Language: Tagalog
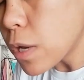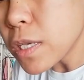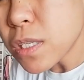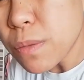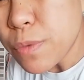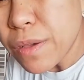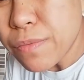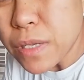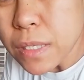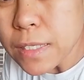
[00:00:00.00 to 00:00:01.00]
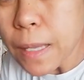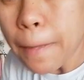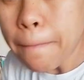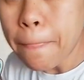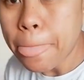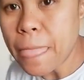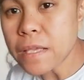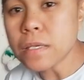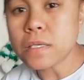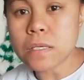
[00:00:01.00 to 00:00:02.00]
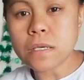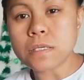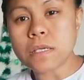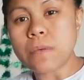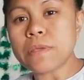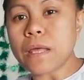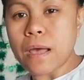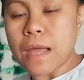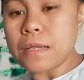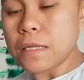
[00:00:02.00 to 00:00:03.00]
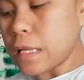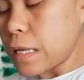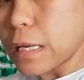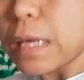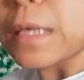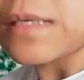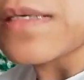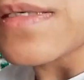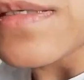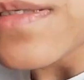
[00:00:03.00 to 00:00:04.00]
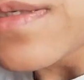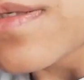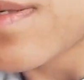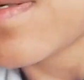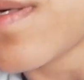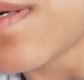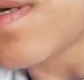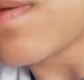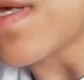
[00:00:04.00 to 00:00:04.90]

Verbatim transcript: to guys ng breakfast kasi nagigising kasi kami tanghali na talaga. Ayan,